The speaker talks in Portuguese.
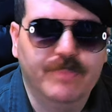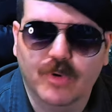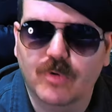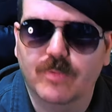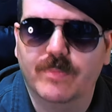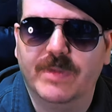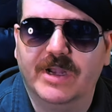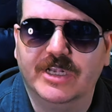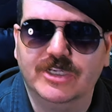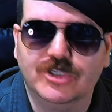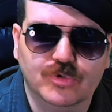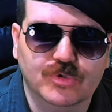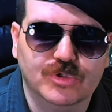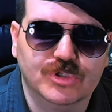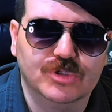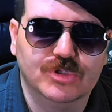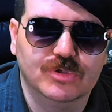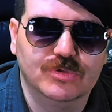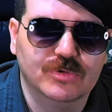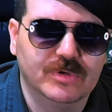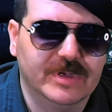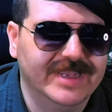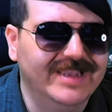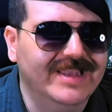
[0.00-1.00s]
mais justo do
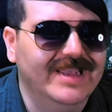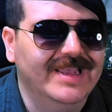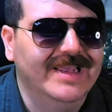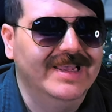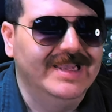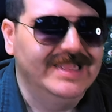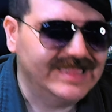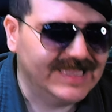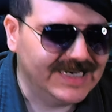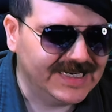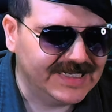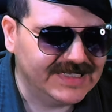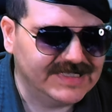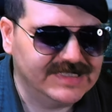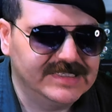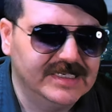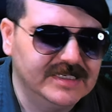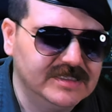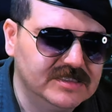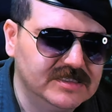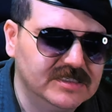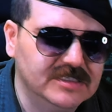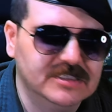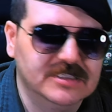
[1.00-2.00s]
que
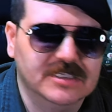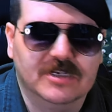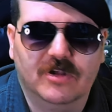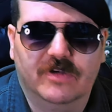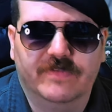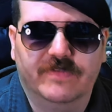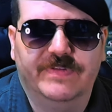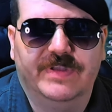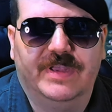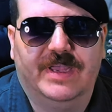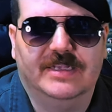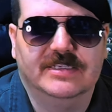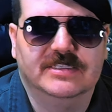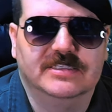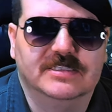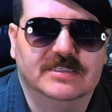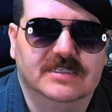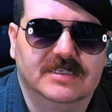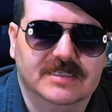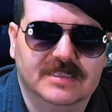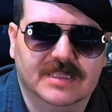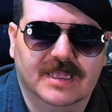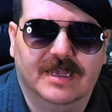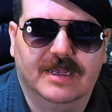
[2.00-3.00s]
319 reais que
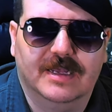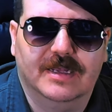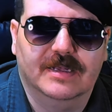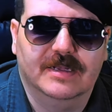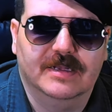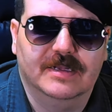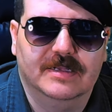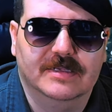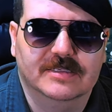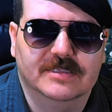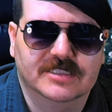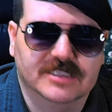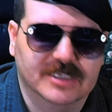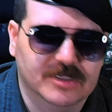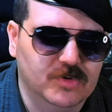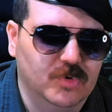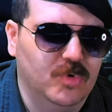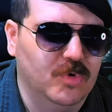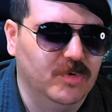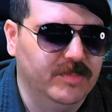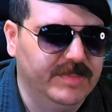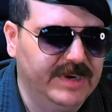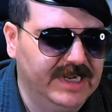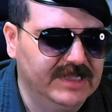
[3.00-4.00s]
está sendo
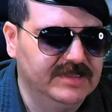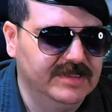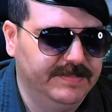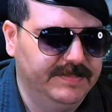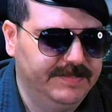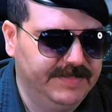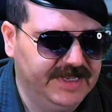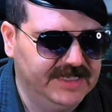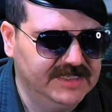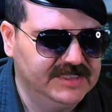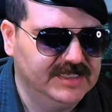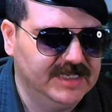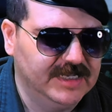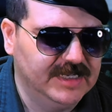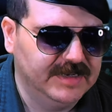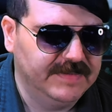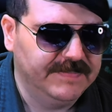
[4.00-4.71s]
cobrado na PSN.